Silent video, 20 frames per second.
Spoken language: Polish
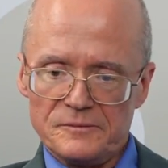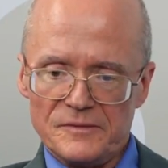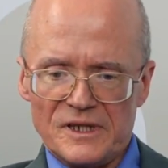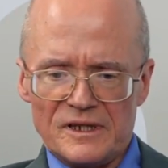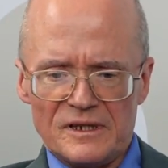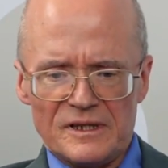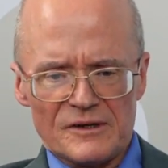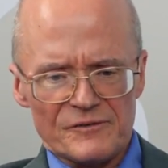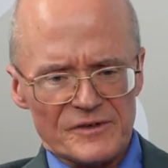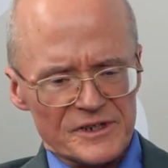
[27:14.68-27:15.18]

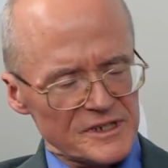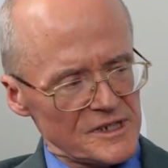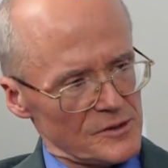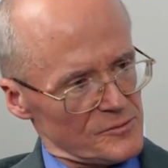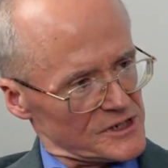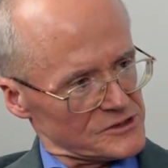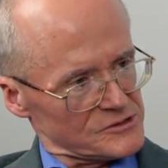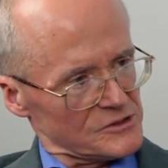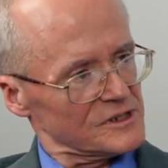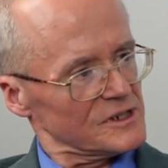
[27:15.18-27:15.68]
Nawet nie
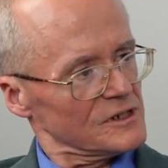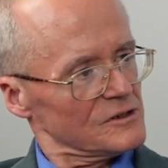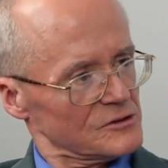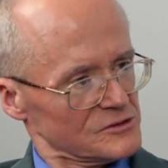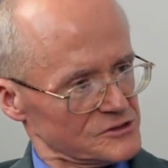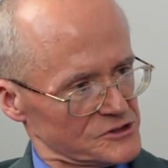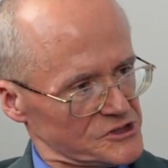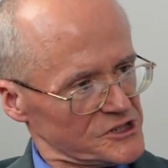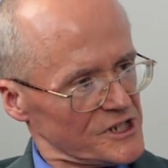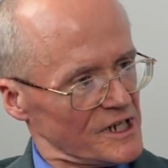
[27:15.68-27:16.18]
ma co tego
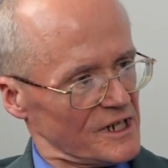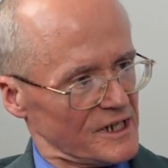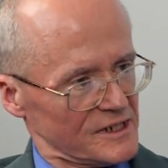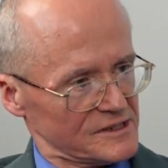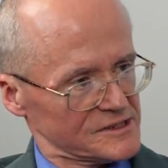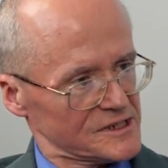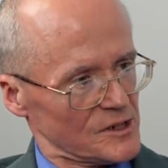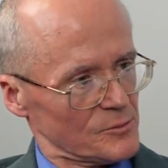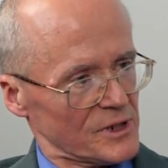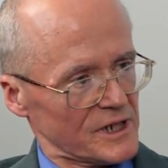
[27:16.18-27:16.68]

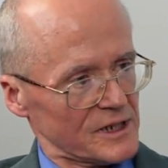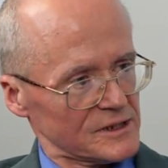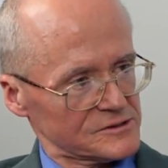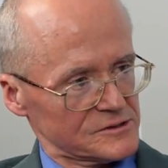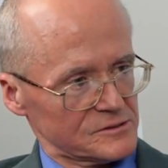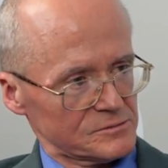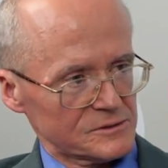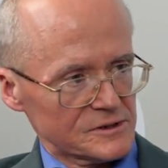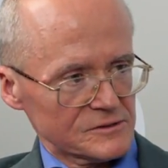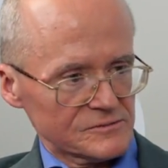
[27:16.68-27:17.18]
rozdzielać za
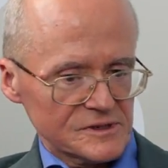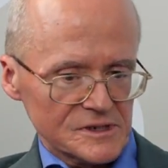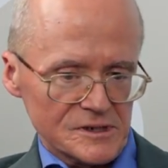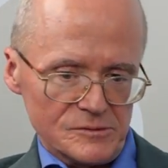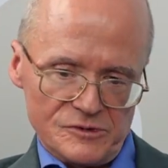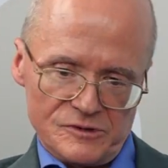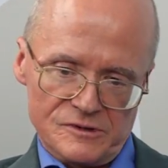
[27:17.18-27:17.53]
bardzo, prawda?